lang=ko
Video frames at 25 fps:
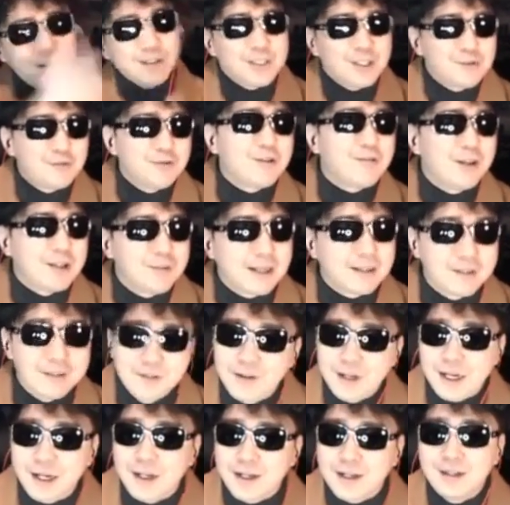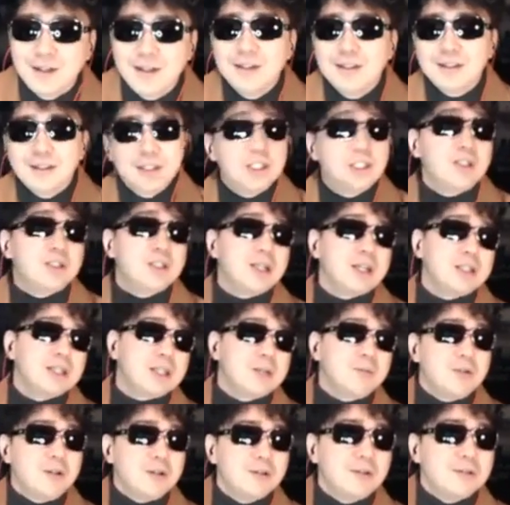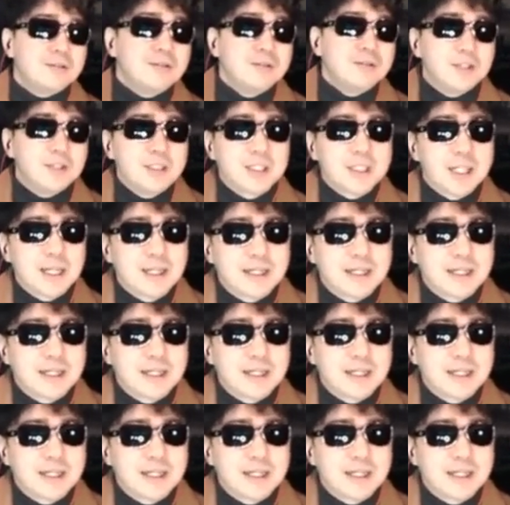이제 윤핵관이 맞는 거야. 이게 이제 김기현 의원이 이제